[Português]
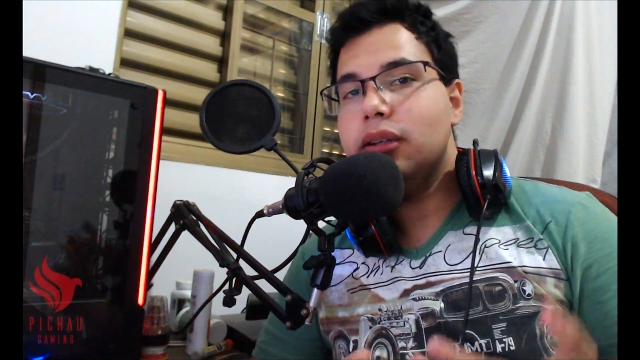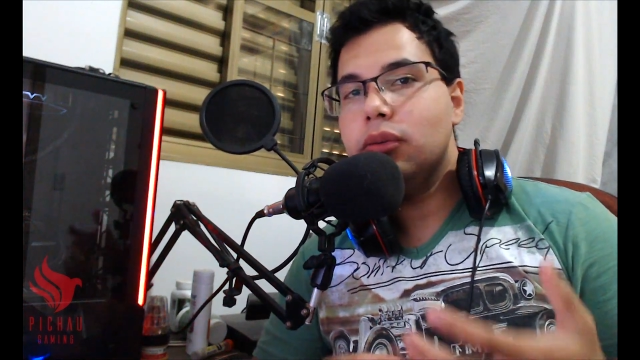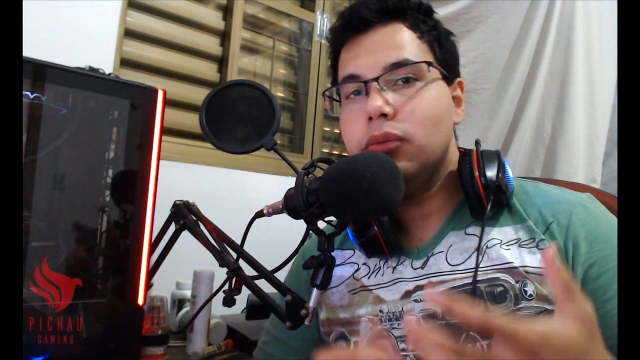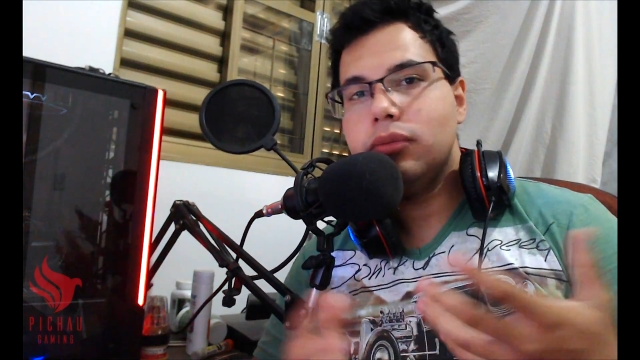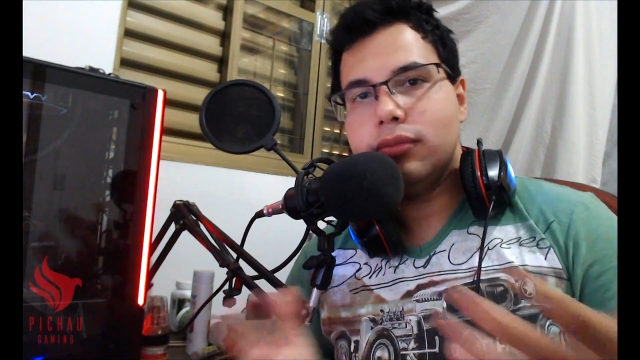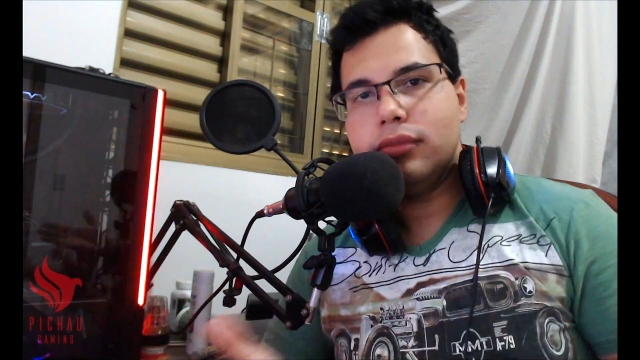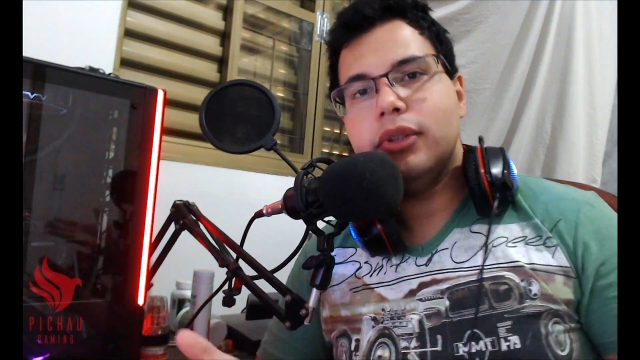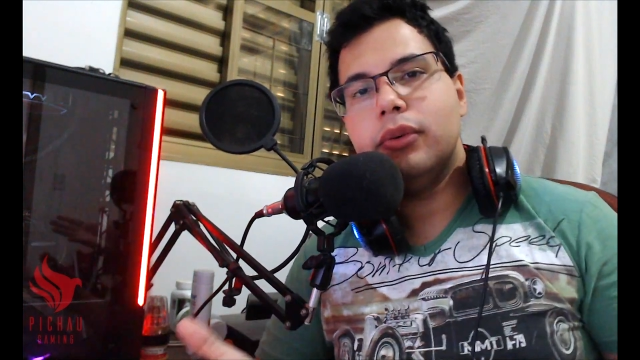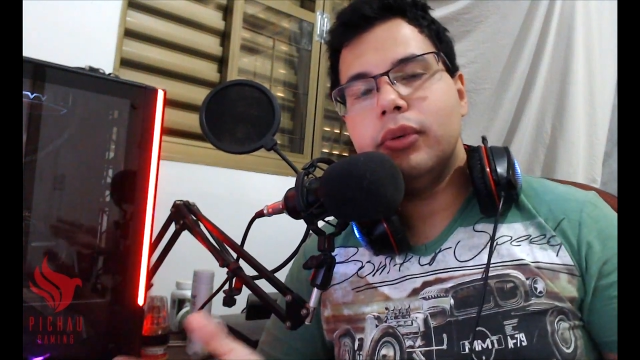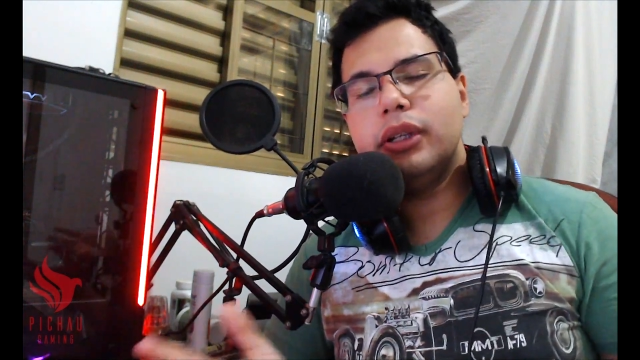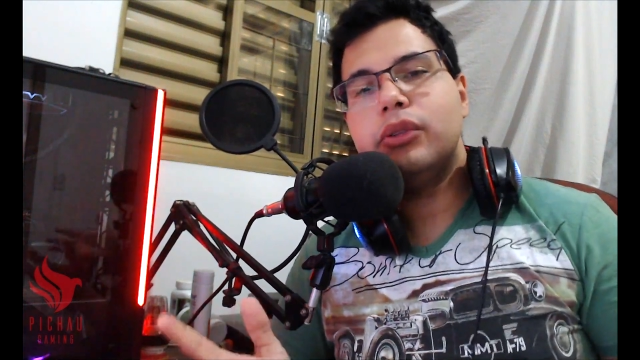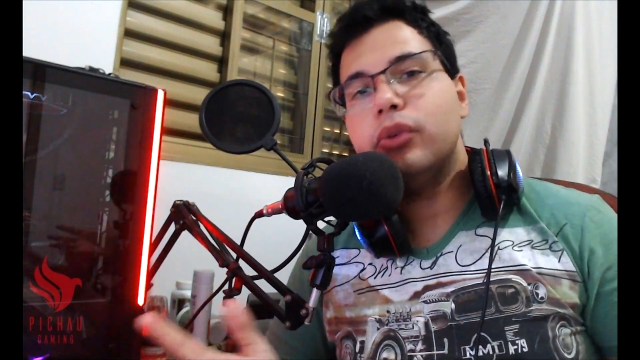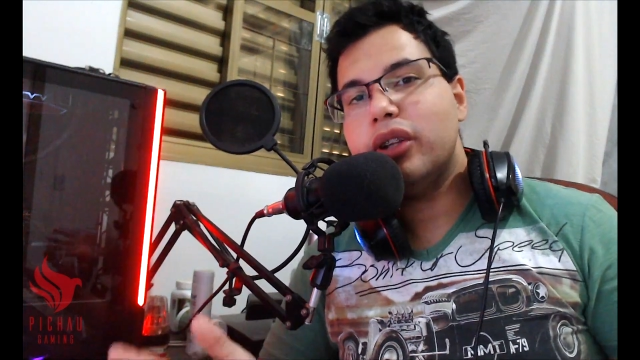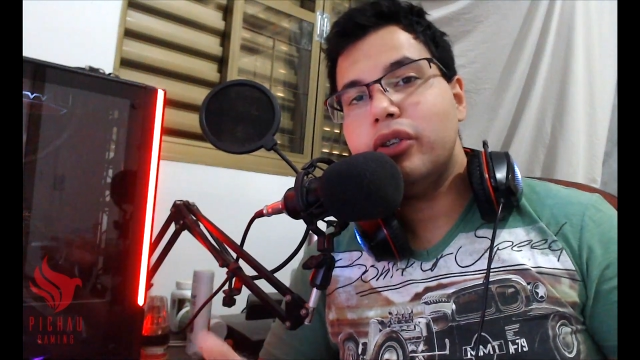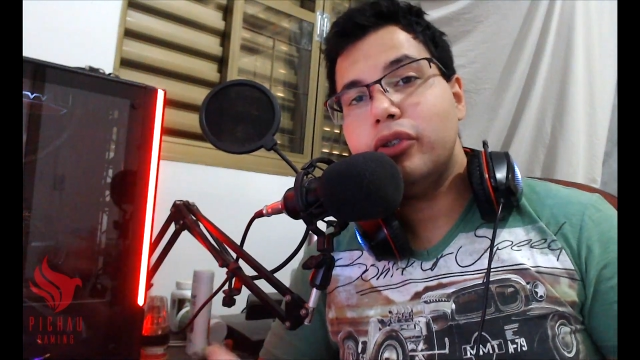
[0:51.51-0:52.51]
Não, não
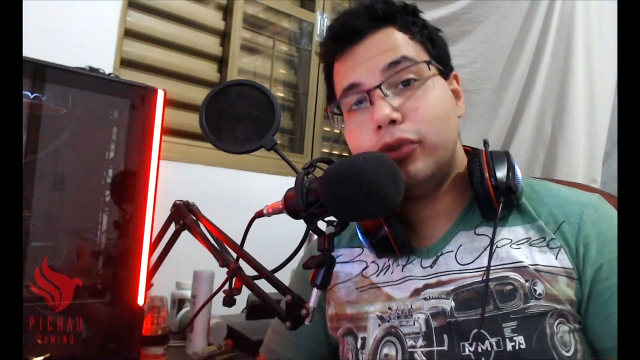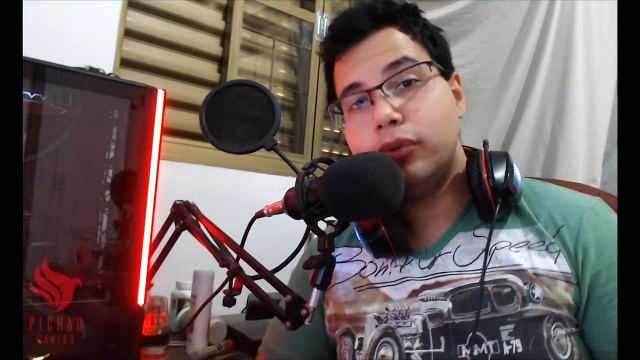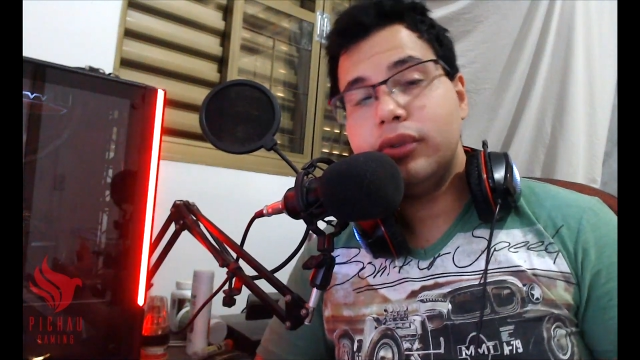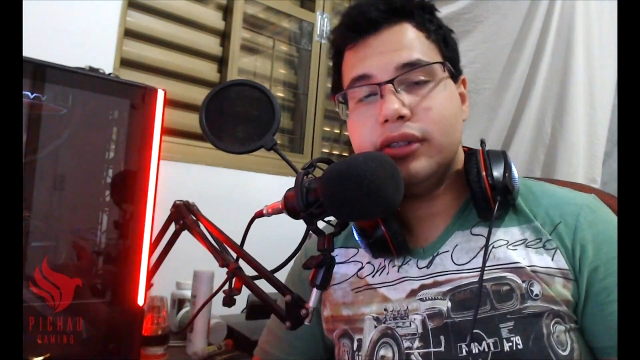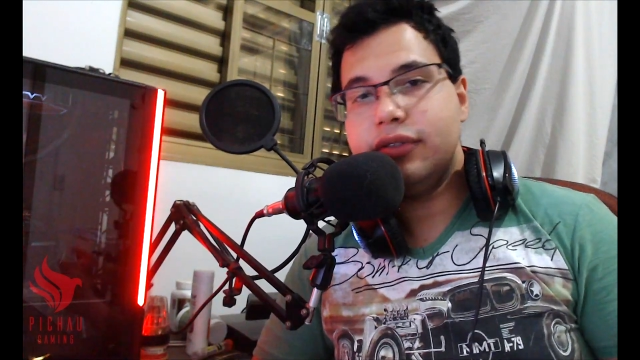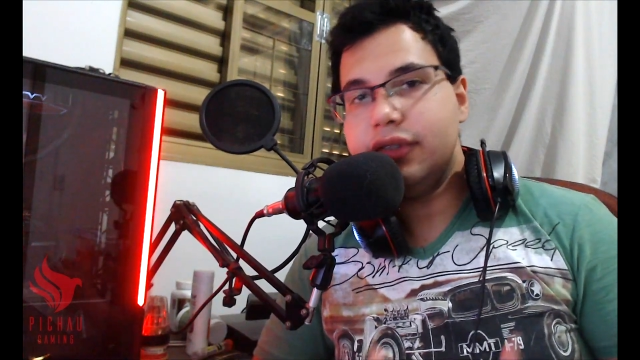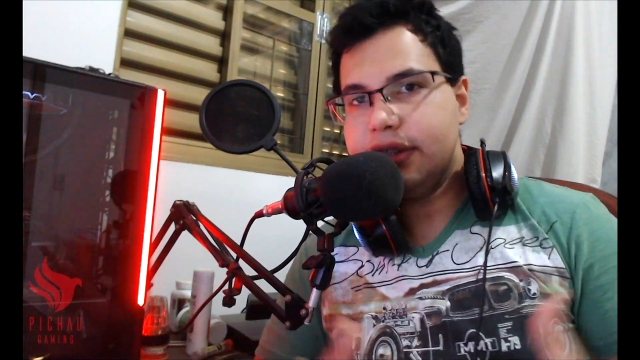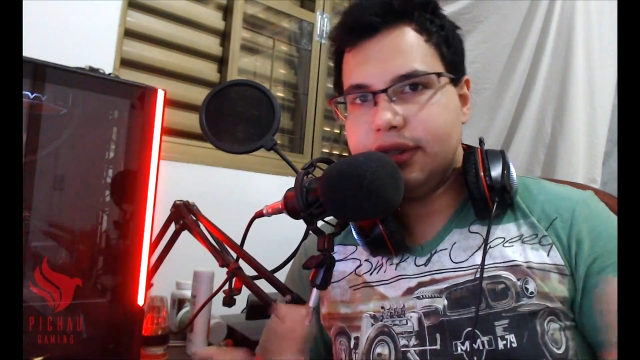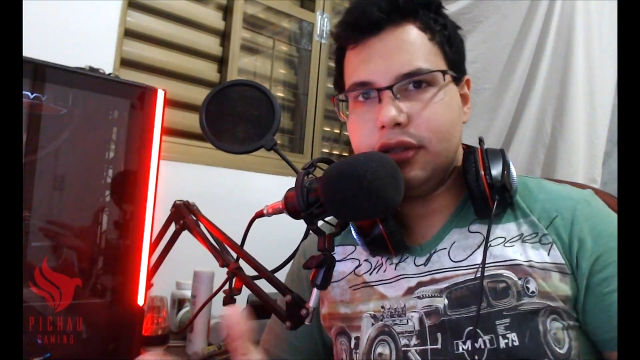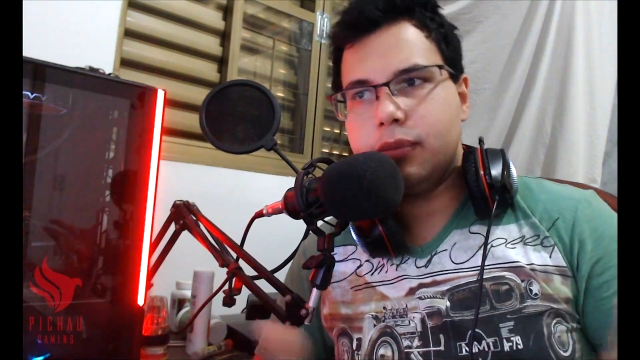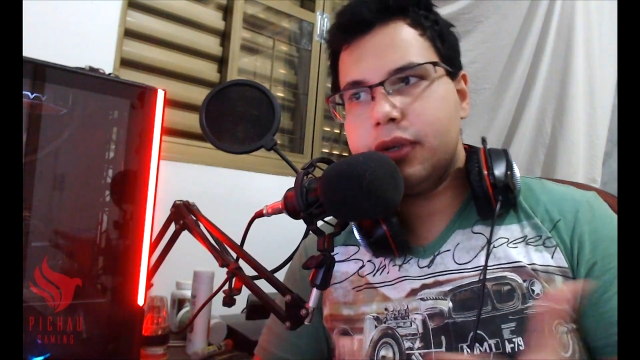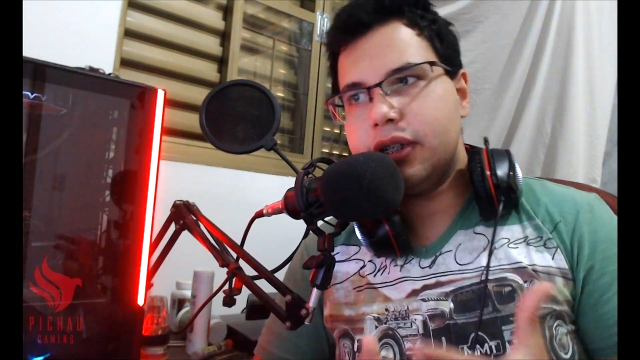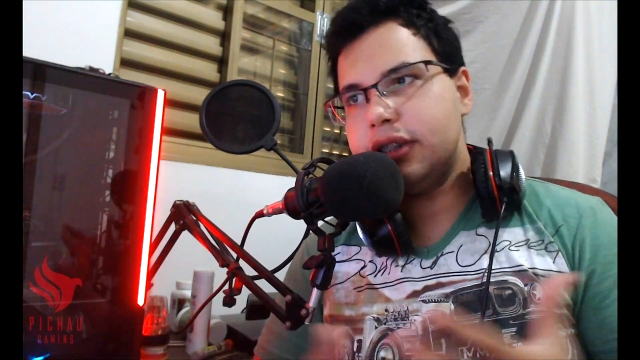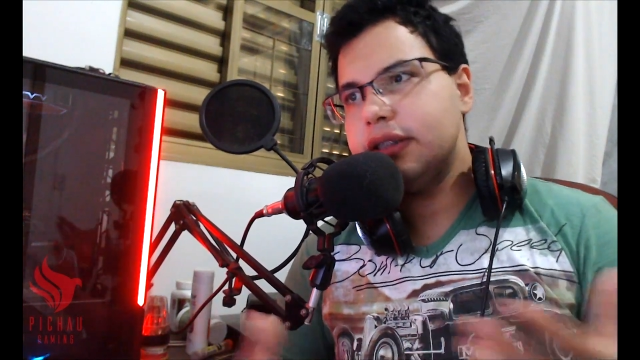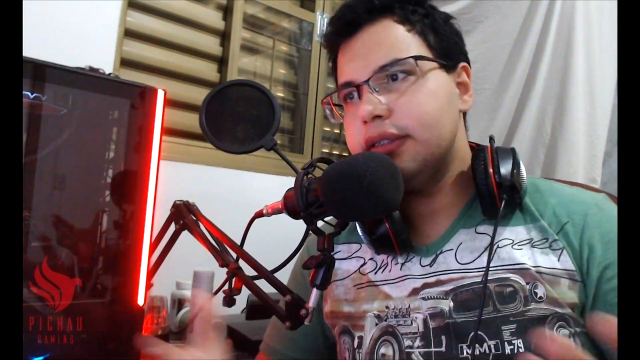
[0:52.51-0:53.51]
é todas juntas,
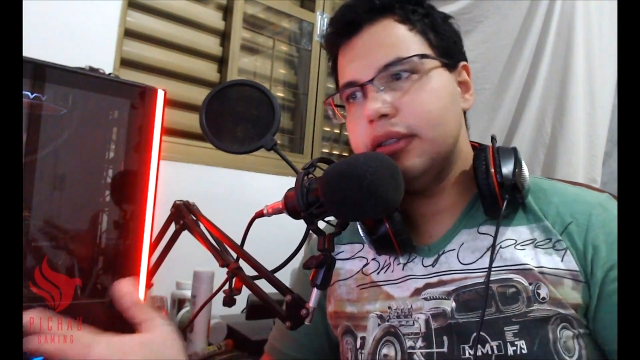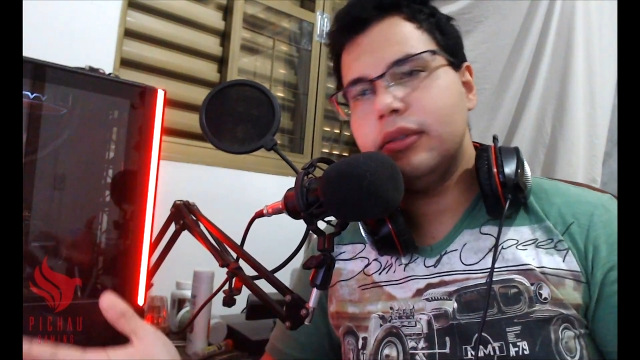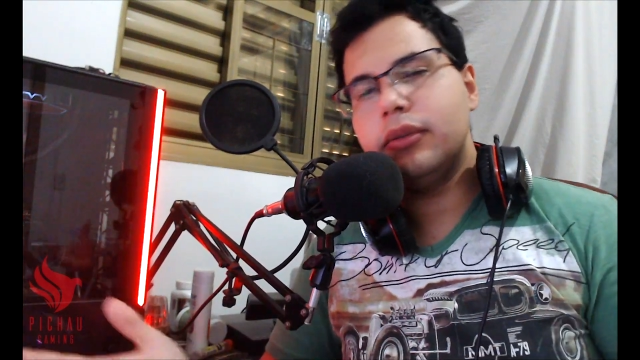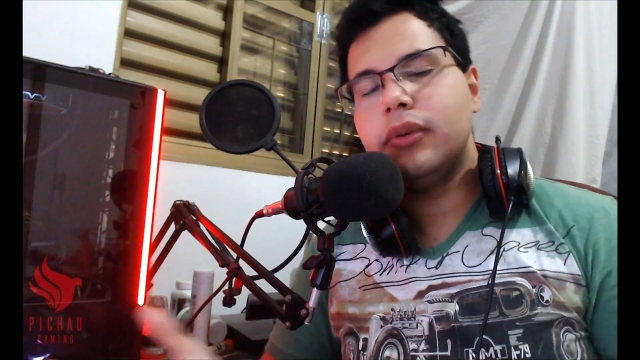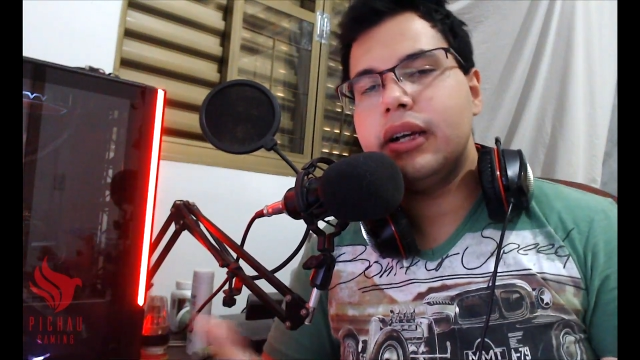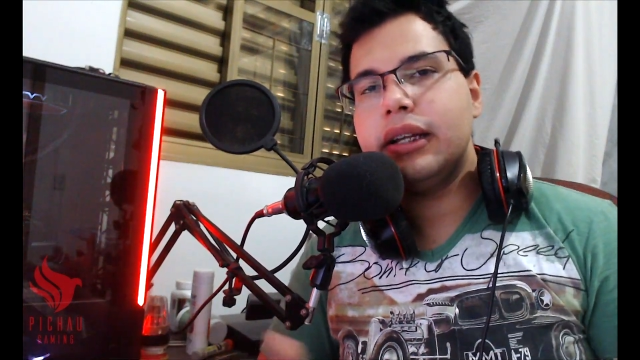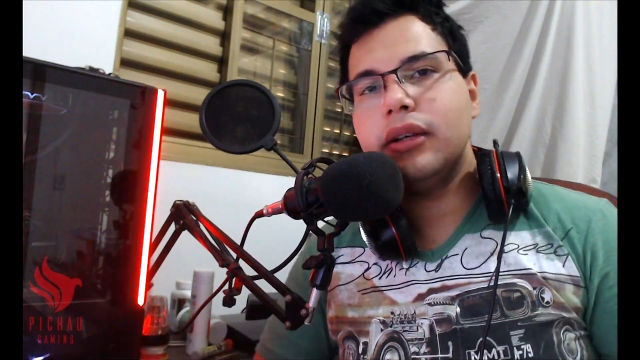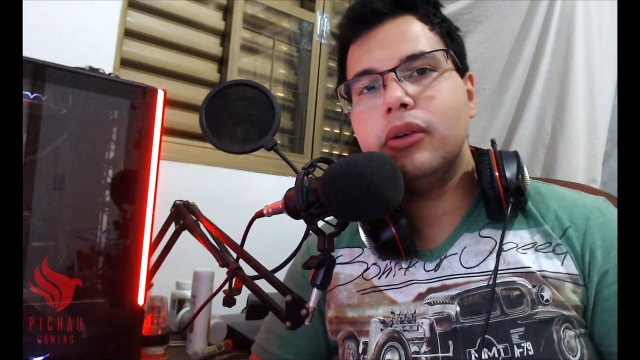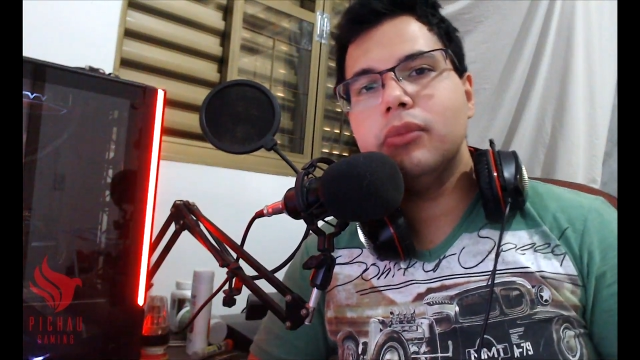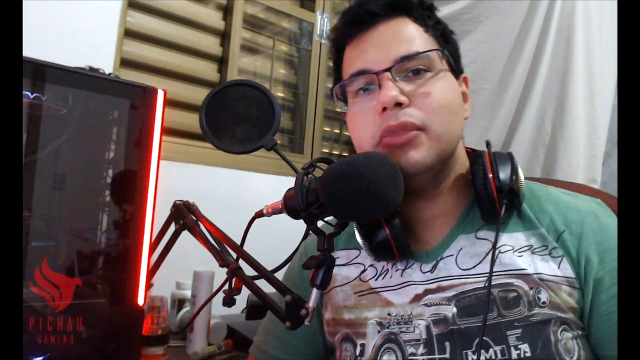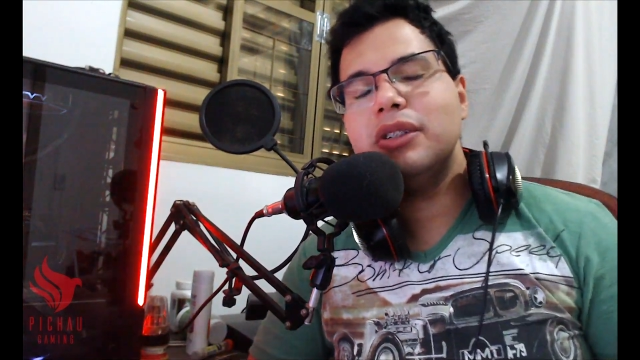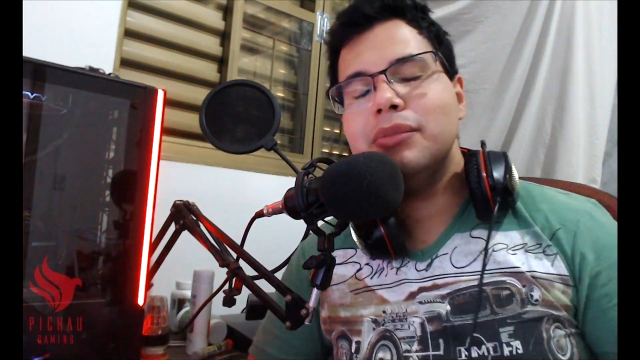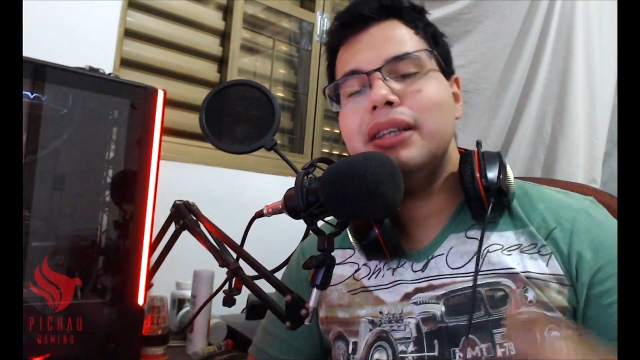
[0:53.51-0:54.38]
25 partidas, 5 com cada uma,